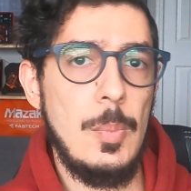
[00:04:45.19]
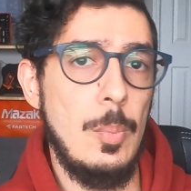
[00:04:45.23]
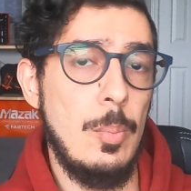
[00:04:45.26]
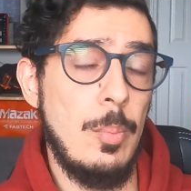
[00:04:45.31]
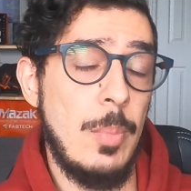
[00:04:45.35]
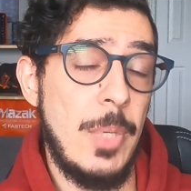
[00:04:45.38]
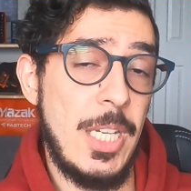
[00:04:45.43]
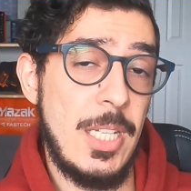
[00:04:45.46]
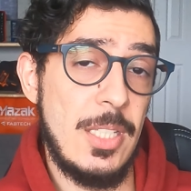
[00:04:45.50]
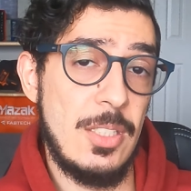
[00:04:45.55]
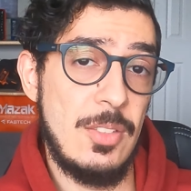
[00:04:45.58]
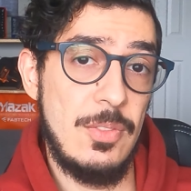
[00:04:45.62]

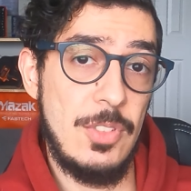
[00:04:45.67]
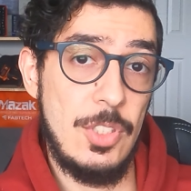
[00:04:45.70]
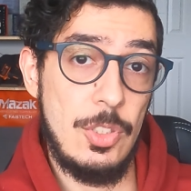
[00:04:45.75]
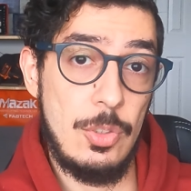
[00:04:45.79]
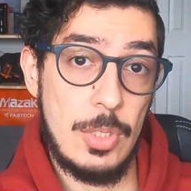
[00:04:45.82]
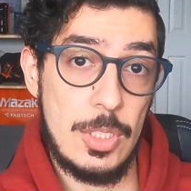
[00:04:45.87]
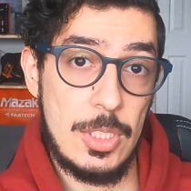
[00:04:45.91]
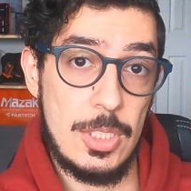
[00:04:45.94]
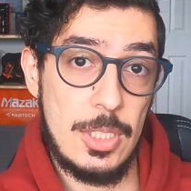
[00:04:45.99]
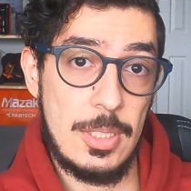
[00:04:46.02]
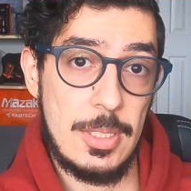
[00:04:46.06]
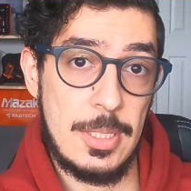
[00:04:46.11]
Mas vídeo
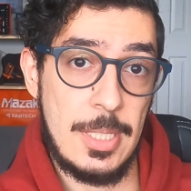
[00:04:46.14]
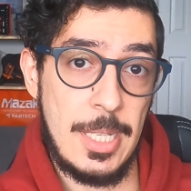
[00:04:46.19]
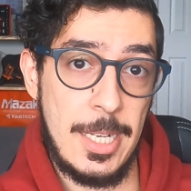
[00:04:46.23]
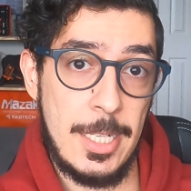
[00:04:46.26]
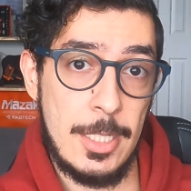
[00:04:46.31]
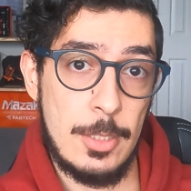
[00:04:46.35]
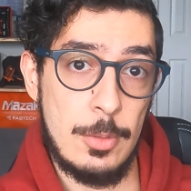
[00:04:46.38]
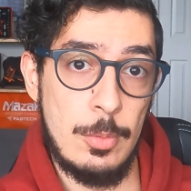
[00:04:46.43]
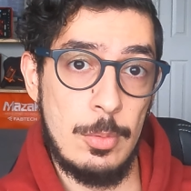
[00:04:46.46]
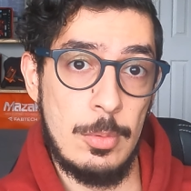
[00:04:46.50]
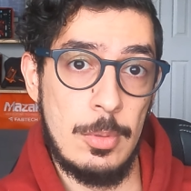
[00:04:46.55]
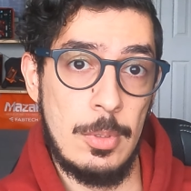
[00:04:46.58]

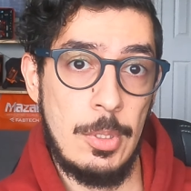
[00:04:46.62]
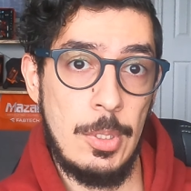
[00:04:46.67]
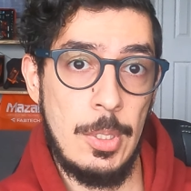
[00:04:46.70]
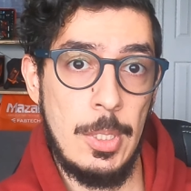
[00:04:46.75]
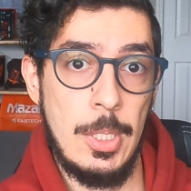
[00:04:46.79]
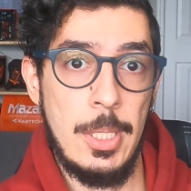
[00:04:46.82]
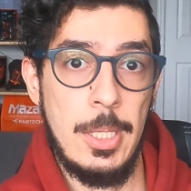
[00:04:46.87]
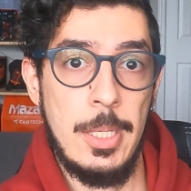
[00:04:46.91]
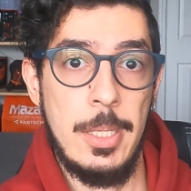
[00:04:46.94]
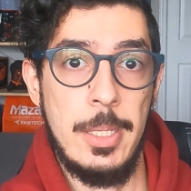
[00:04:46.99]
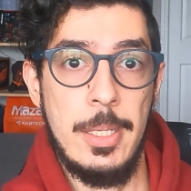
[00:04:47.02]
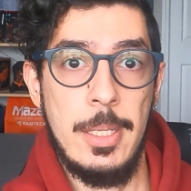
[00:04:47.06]
editado
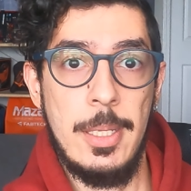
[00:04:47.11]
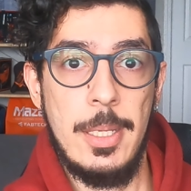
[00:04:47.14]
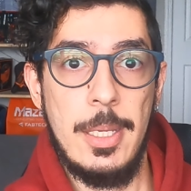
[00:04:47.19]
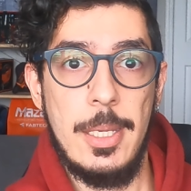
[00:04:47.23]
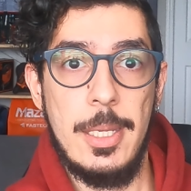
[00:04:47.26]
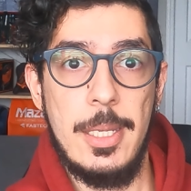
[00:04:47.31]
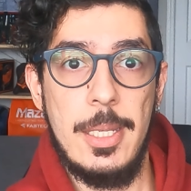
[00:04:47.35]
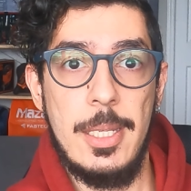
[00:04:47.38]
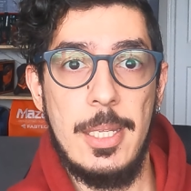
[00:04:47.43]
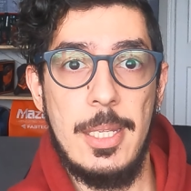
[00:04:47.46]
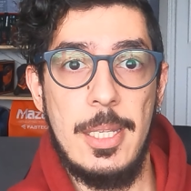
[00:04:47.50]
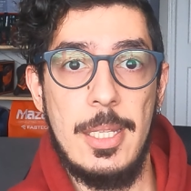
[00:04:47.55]

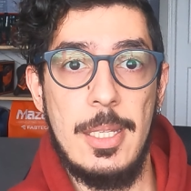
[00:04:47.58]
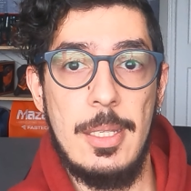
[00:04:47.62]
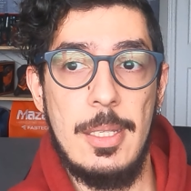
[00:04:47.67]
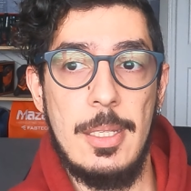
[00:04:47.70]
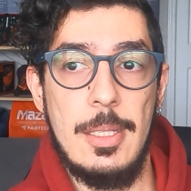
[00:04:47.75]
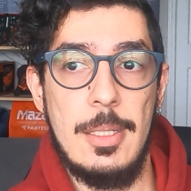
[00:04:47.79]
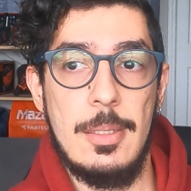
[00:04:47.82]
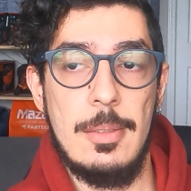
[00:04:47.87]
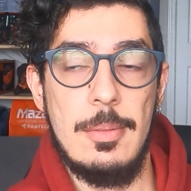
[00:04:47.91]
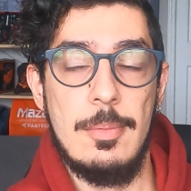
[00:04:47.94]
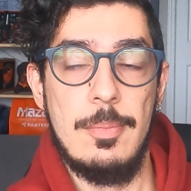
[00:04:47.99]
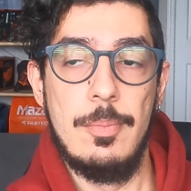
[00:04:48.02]

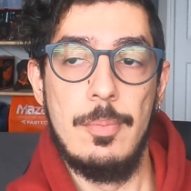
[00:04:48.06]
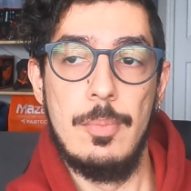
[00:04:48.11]
é,